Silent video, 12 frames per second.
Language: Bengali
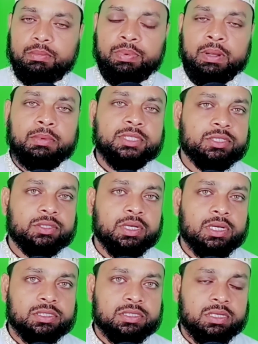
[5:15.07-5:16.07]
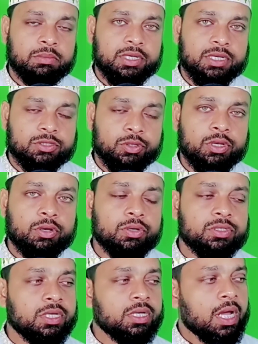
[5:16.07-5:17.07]
ফার্মাসিউটিক্যালস লিমিটেড তৈরি
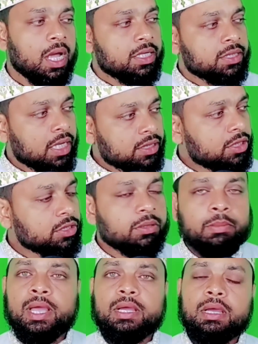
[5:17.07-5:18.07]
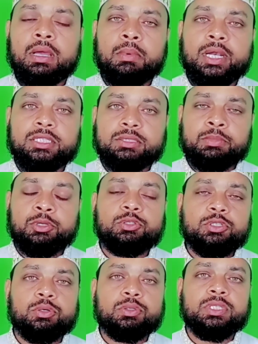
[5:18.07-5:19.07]
করেছেন স্বাধীনতা ব্যাংক মানে বিরোধী
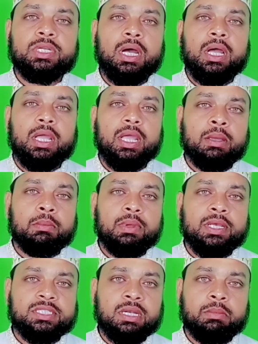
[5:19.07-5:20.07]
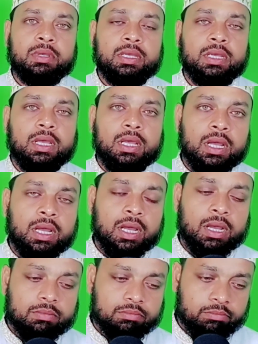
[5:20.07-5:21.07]
শক্তিরা এই ইসলামী
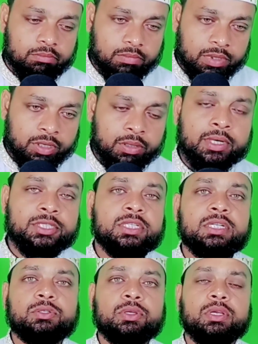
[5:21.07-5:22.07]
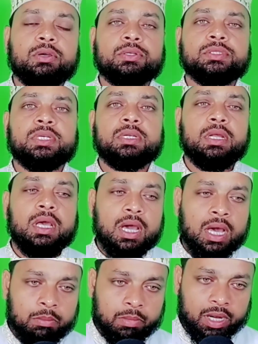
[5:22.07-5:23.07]
ইউনিভার্সিটি তৈরি করেছেন
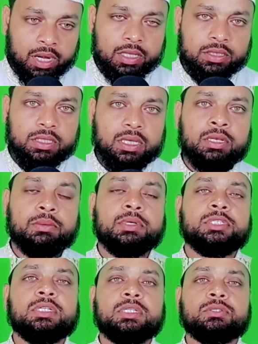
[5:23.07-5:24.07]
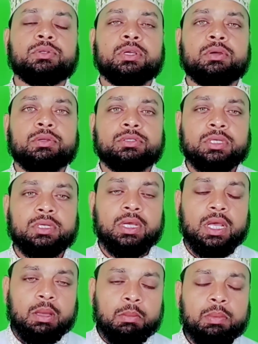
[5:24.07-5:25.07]
আল মানারাত ইউনিভার্সিটি তৈরি করেছেন
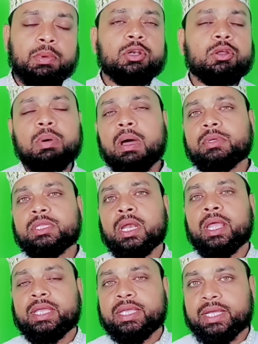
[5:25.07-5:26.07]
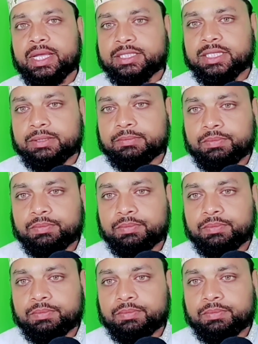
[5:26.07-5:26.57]
বিভিন্নভাবে তারা এগিয়ে গেছেন